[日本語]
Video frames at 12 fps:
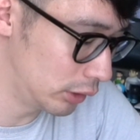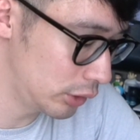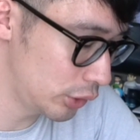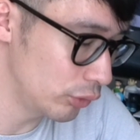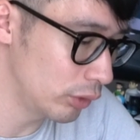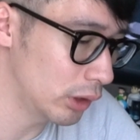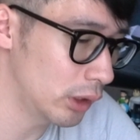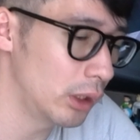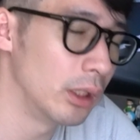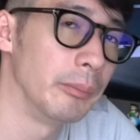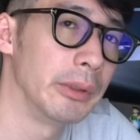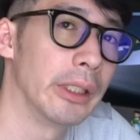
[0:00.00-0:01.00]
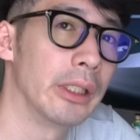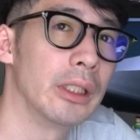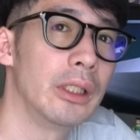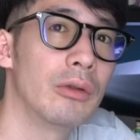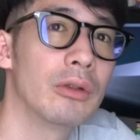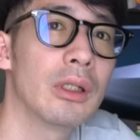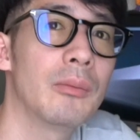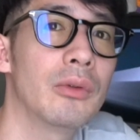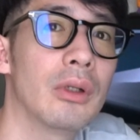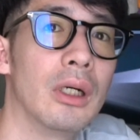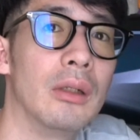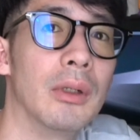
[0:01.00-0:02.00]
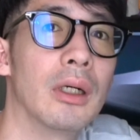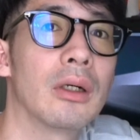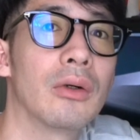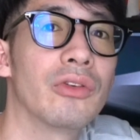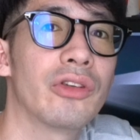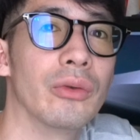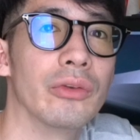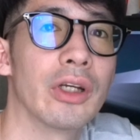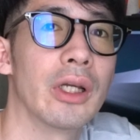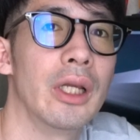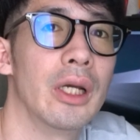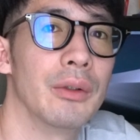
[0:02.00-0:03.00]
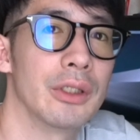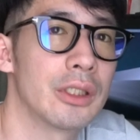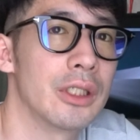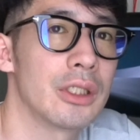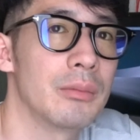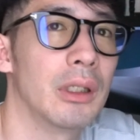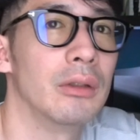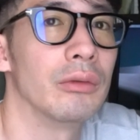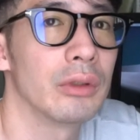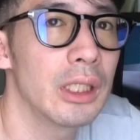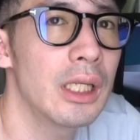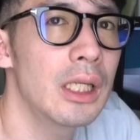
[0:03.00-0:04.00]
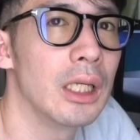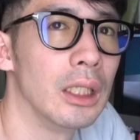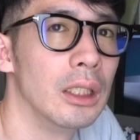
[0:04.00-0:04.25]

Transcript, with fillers: しょうがないなみたいないろんなものがあればごちゃごちゃ部屋はしてしまうので